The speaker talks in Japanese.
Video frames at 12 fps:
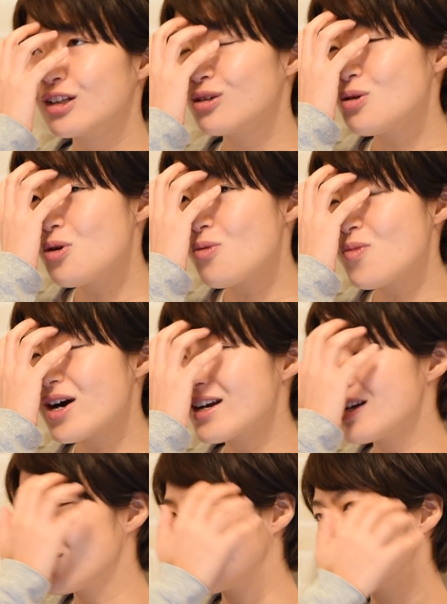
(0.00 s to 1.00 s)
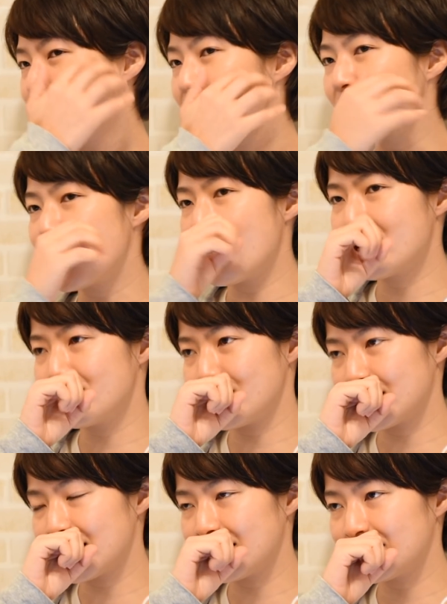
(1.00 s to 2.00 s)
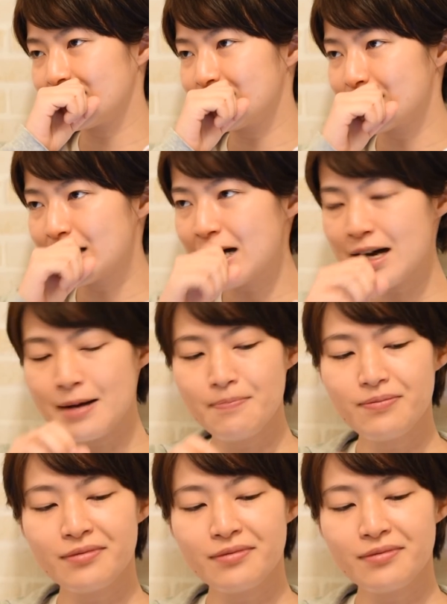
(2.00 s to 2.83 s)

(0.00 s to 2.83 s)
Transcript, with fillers: と思われることもあるみたいなんですが、